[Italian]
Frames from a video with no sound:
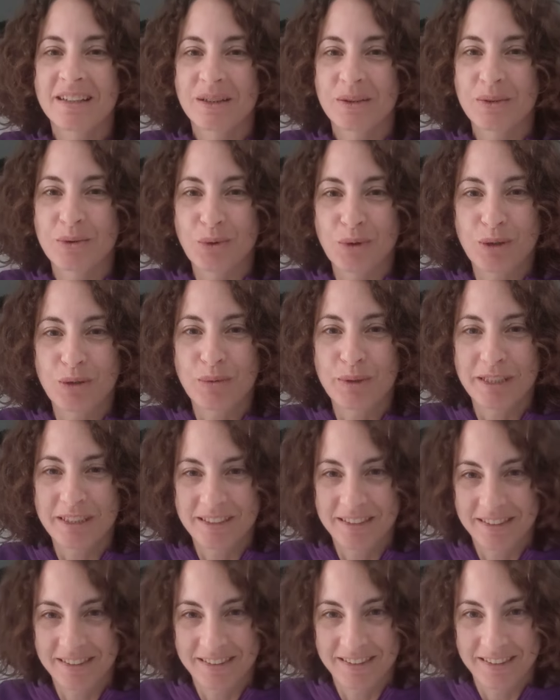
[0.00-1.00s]
Uno di
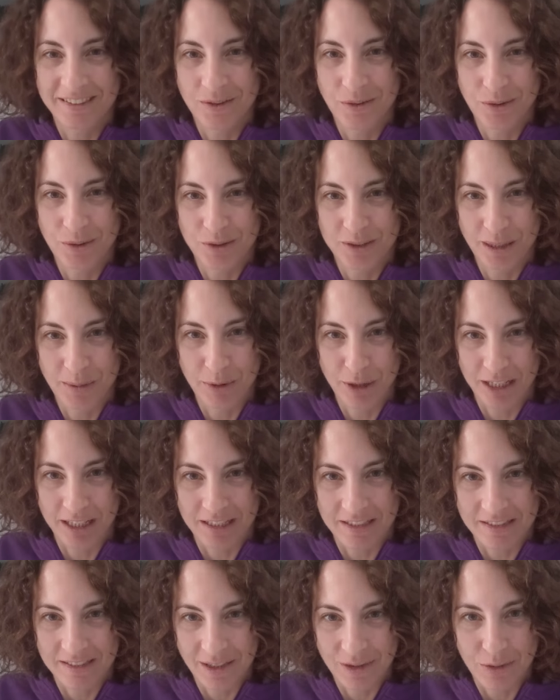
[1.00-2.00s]
questi lo stiamo
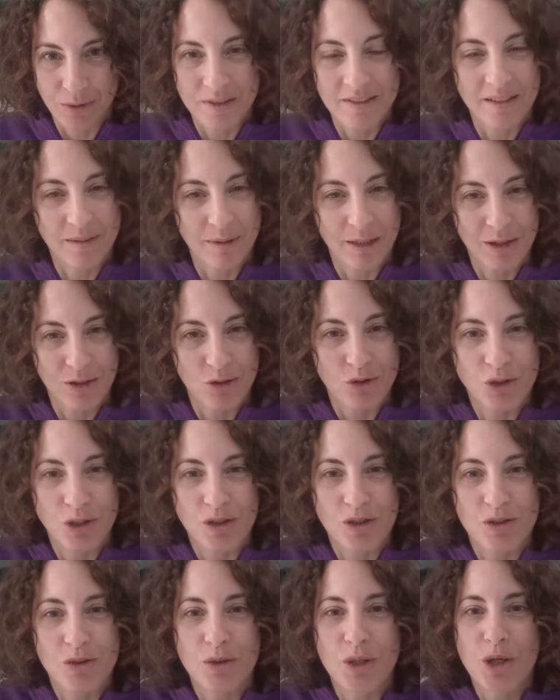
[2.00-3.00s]
realizzando insieme
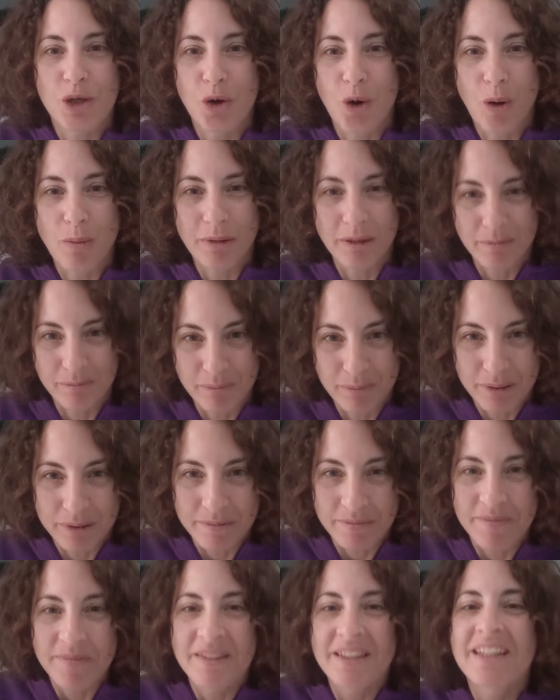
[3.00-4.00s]
all'associazione Comip
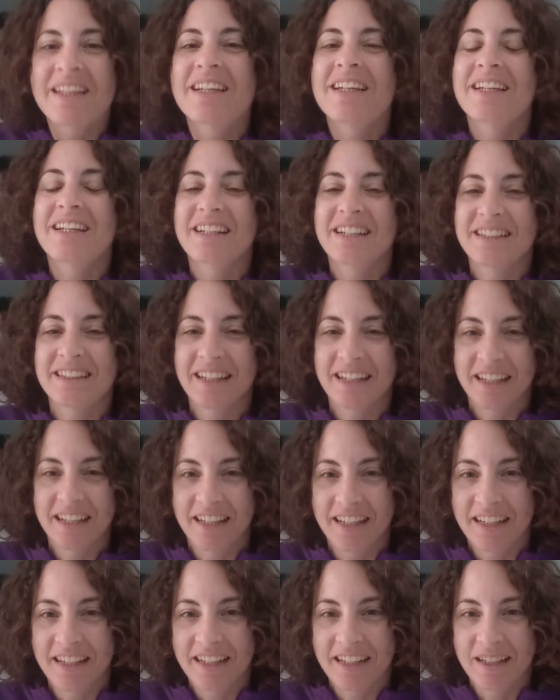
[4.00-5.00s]
ed
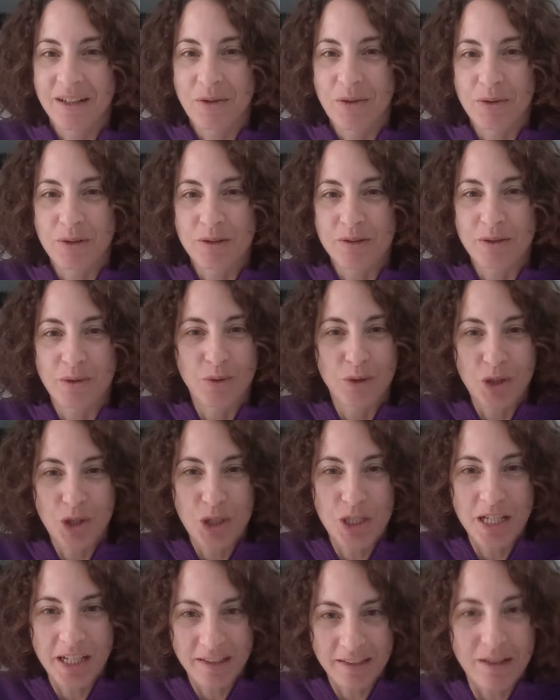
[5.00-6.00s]
è
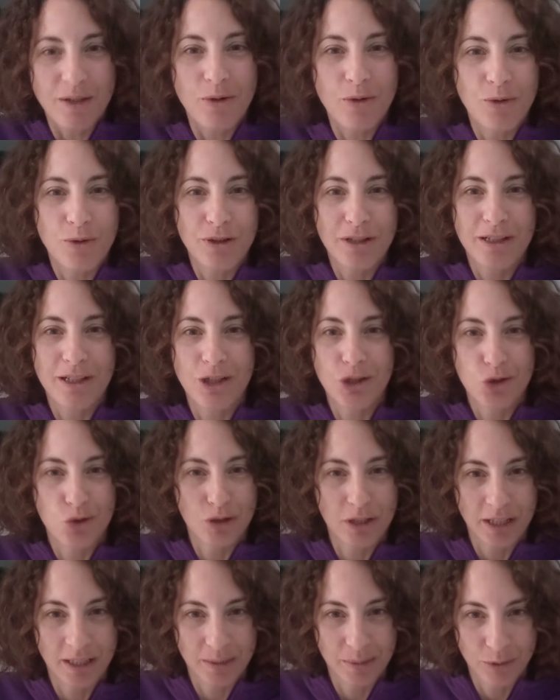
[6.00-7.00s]
coincidente con la
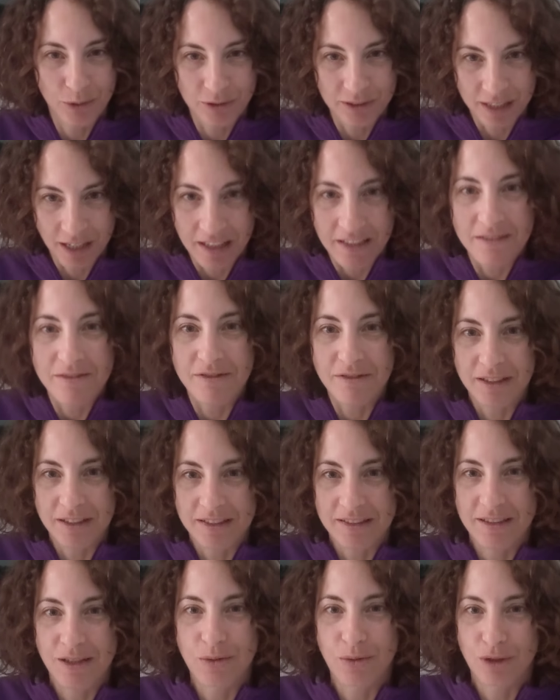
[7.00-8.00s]
giornata mondiale
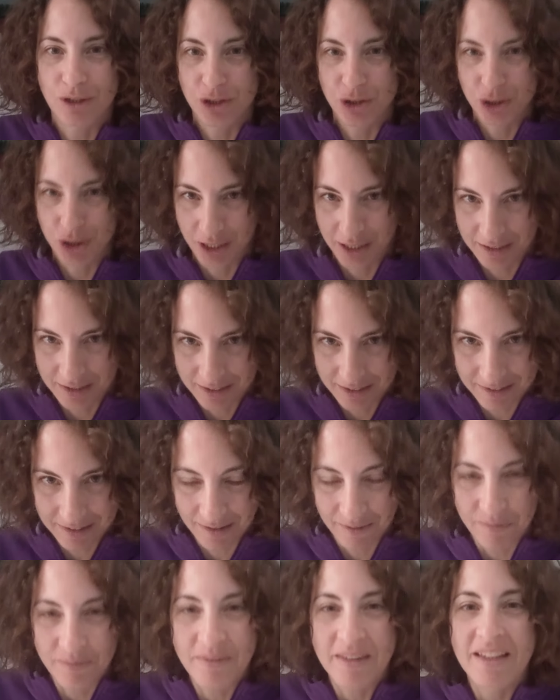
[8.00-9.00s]
infanzia e
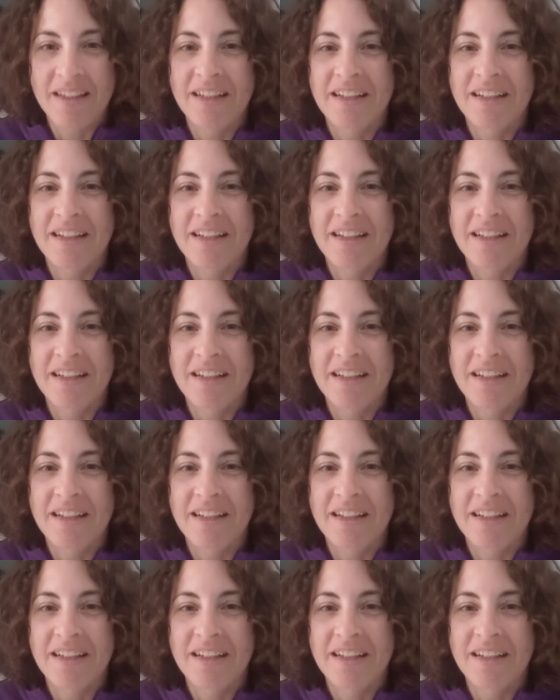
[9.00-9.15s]
adolescenza.